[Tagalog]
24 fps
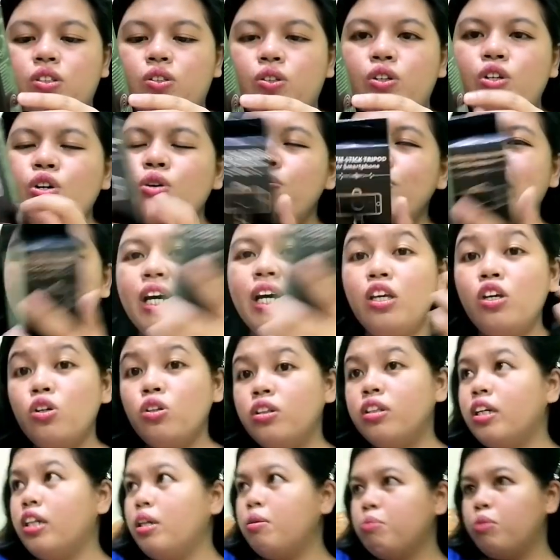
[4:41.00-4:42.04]
So, yung mga
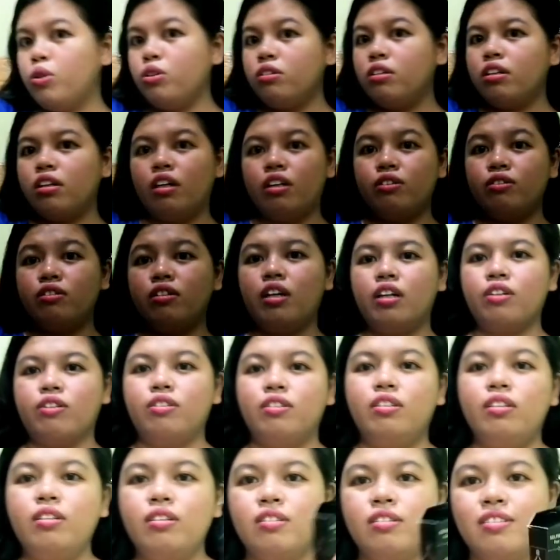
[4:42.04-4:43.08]
yun, di-remote na
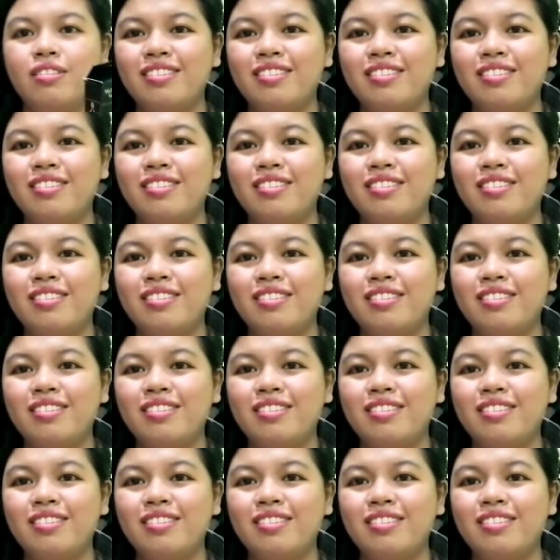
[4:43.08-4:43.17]
ganun-ganun.